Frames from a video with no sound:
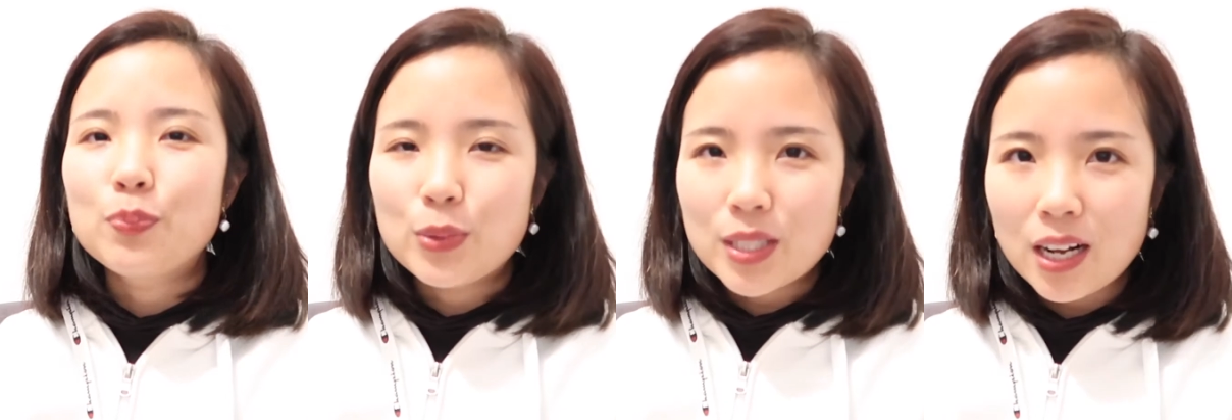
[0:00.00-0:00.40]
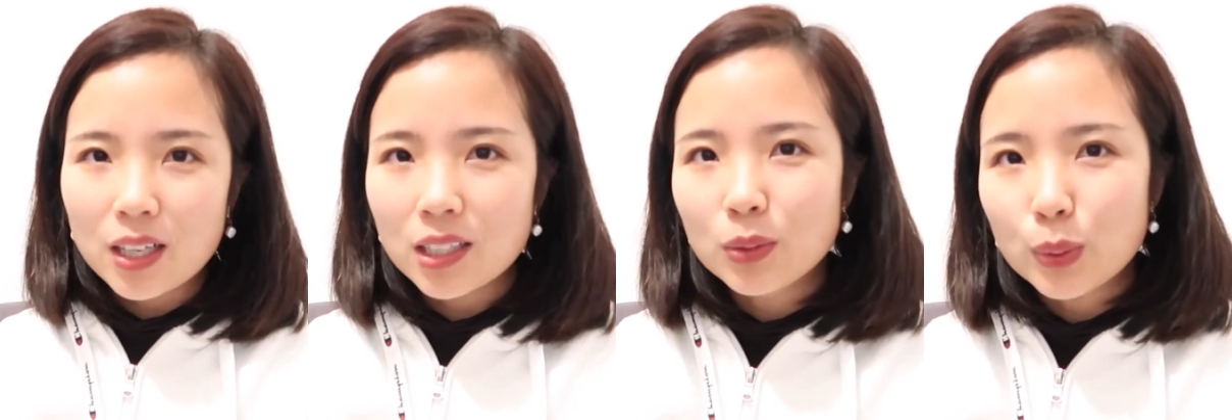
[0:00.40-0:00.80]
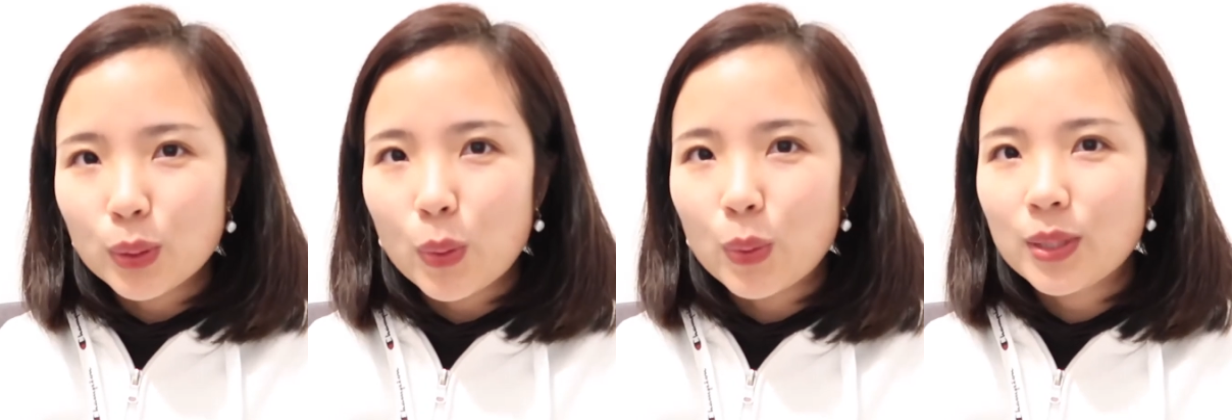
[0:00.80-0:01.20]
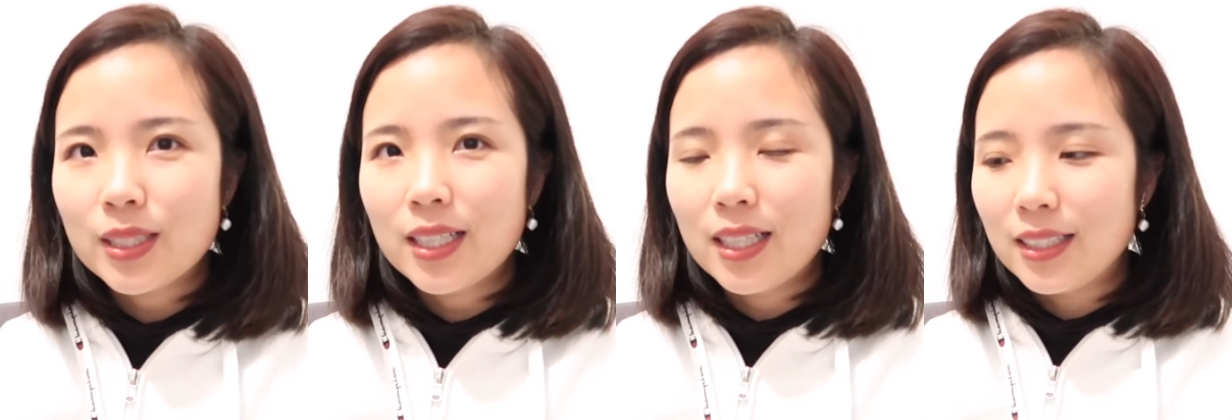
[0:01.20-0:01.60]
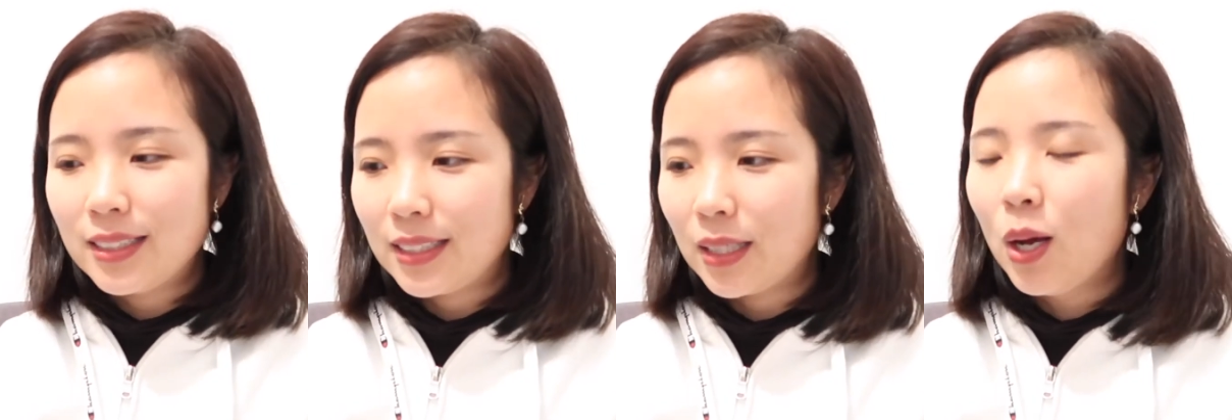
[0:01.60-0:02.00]
不占更多的空间，而
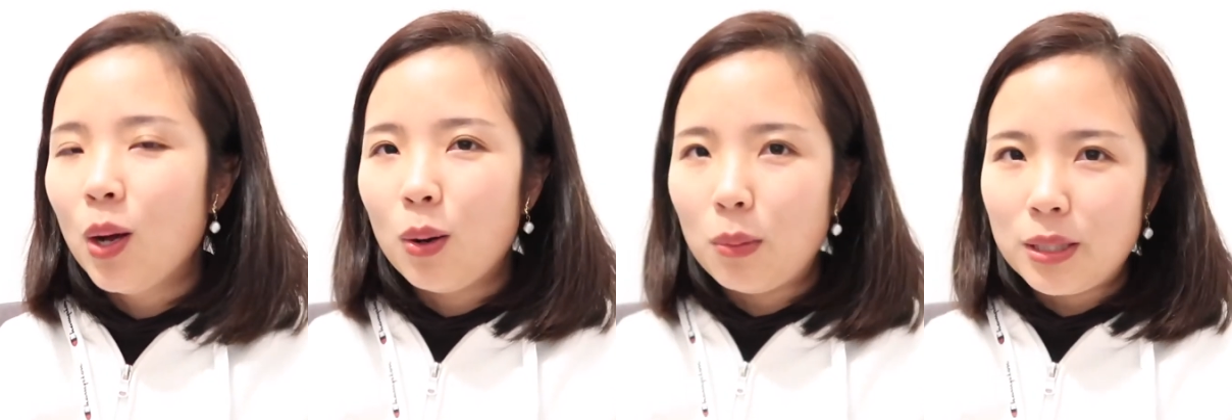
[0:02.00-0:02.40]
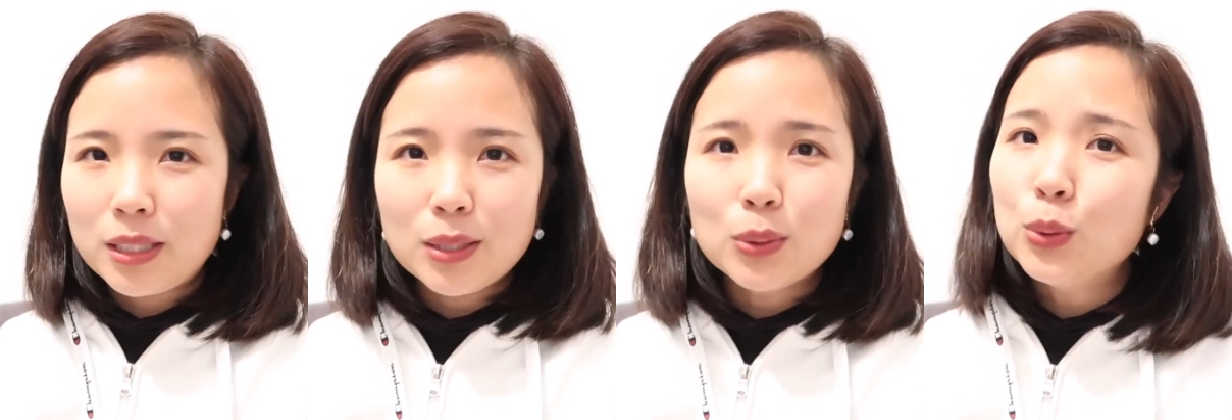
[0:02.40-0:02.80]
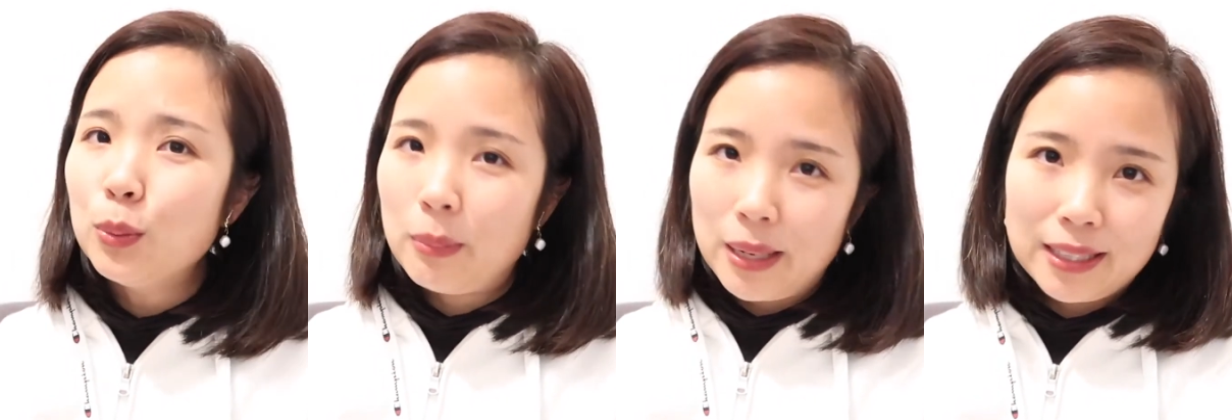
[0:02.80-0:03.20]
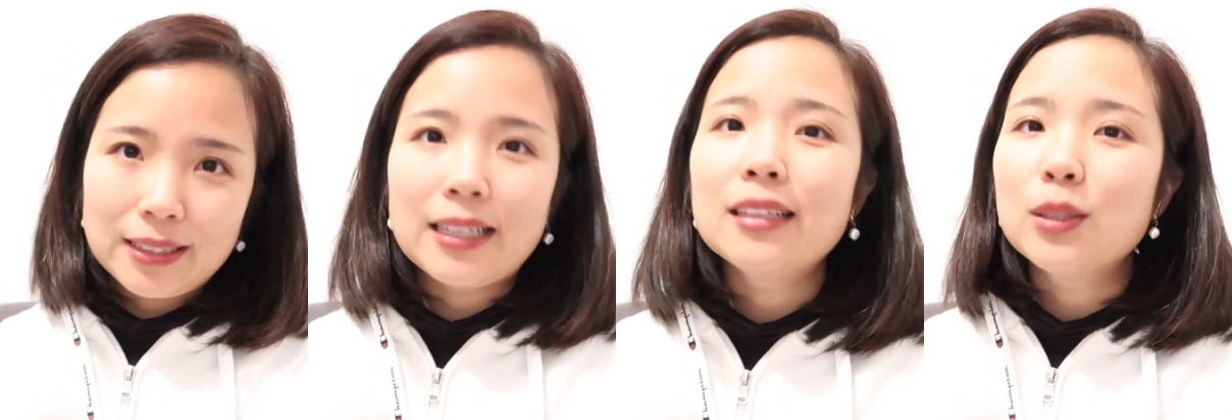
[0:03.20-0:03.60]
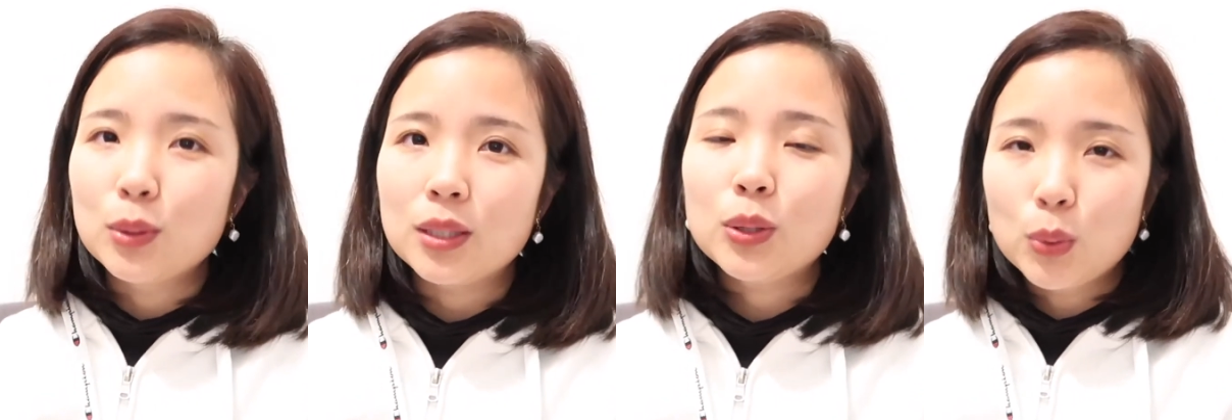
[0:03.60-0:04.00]
且我们几乎每天都
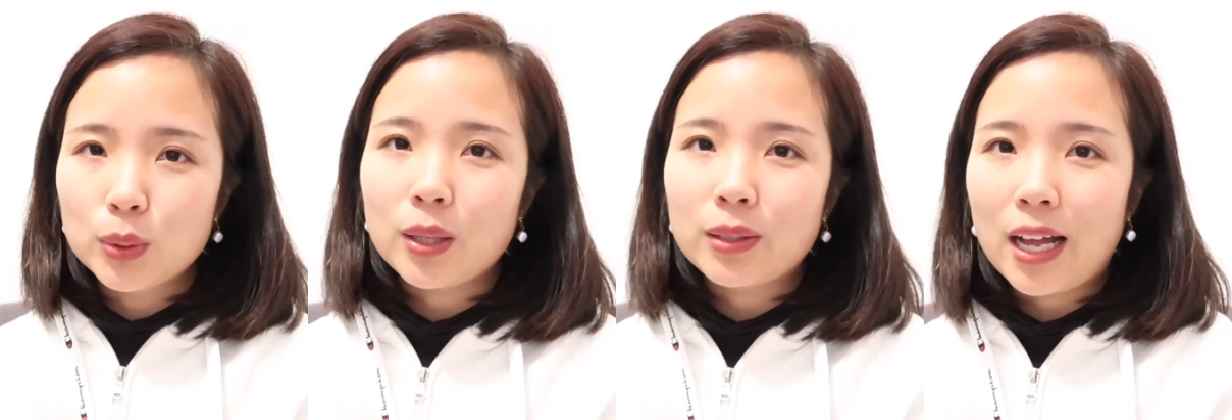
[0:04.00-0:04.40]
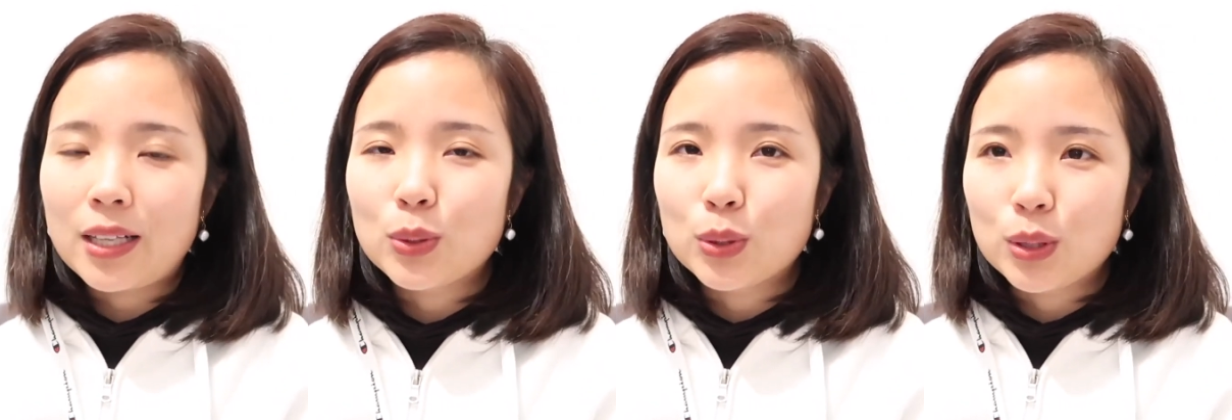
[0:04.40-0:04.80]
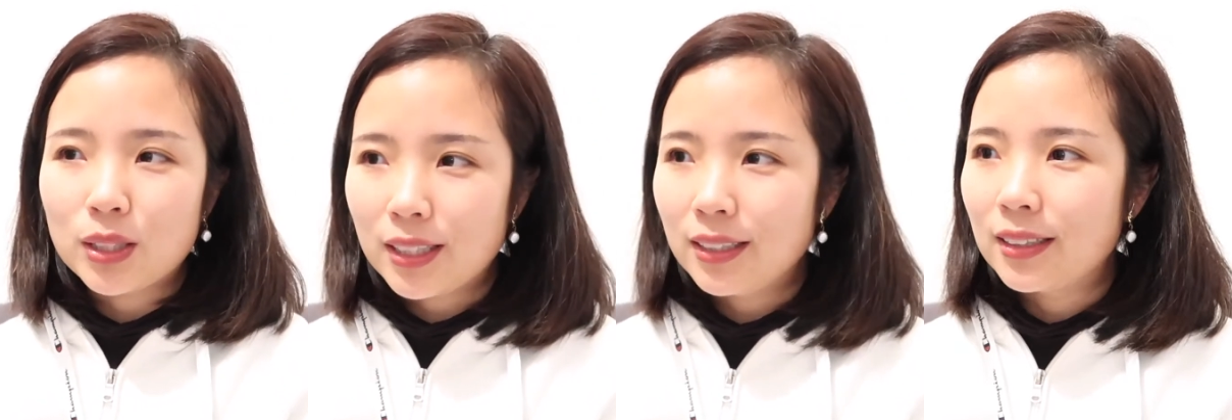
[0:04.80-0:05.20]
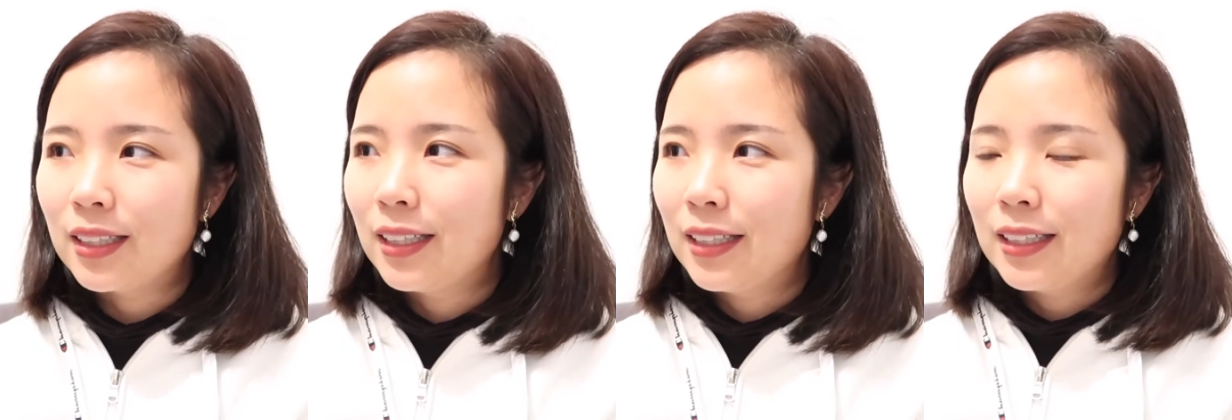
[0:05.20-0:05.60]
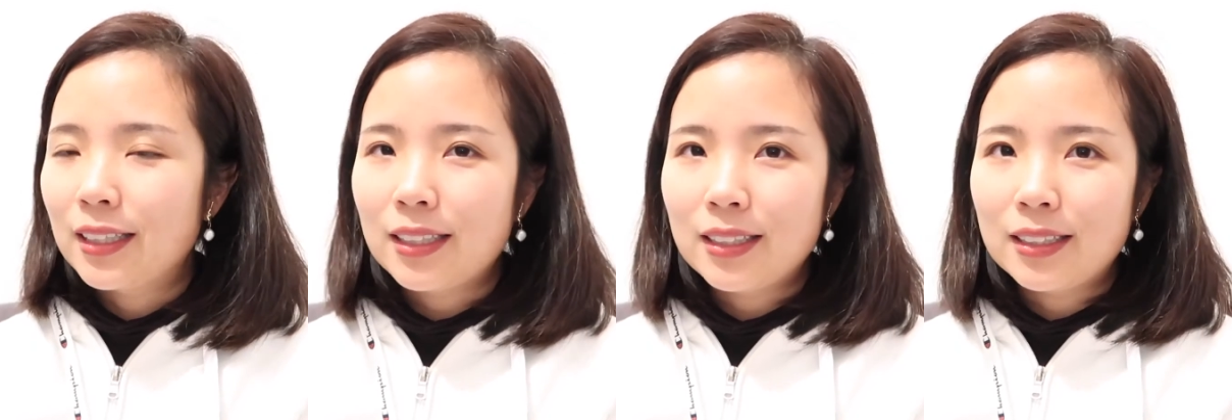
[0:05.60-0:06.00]
能用到它，就是更、
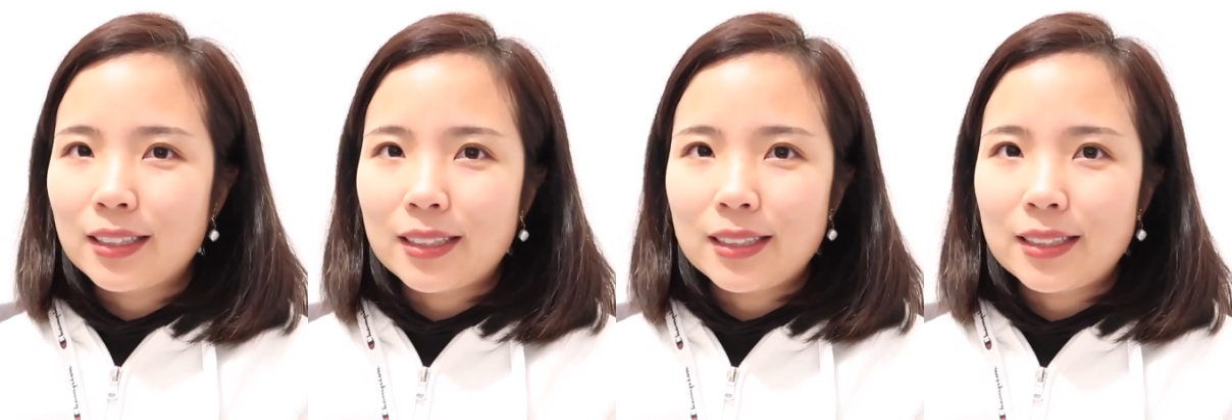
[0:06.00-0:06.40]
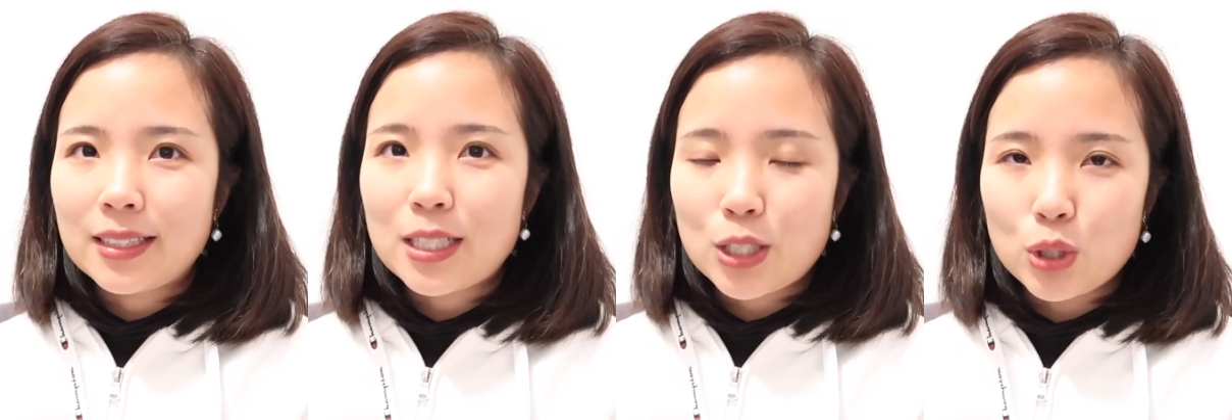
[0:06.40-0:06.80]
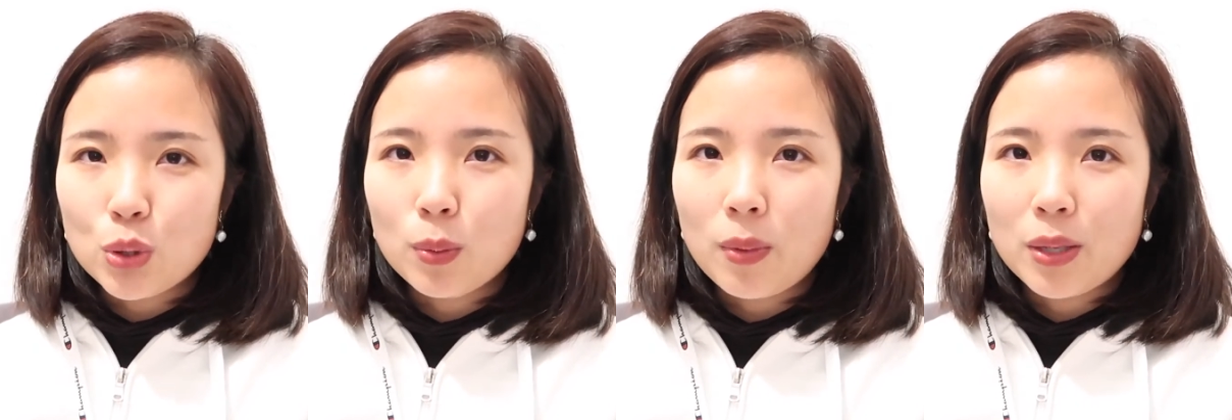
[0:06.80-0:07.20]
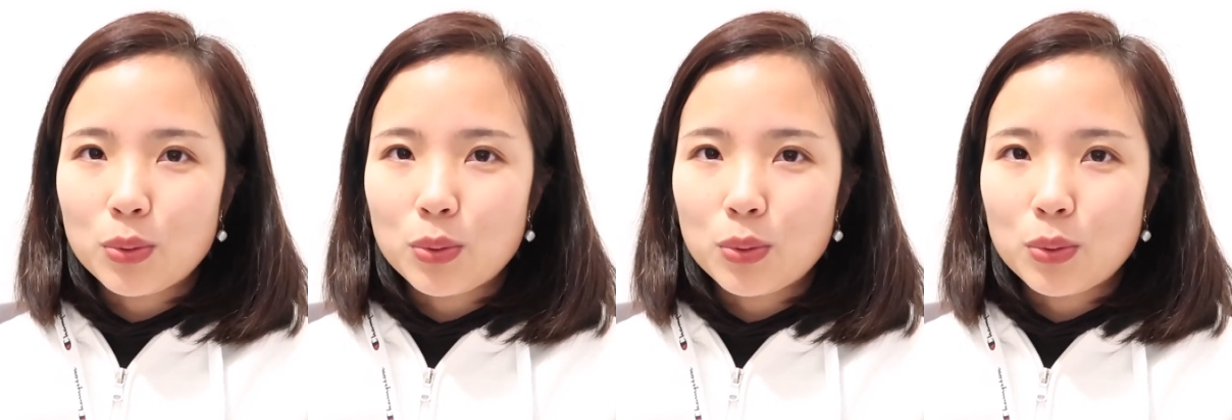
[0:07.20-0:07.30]
更、更实用吧。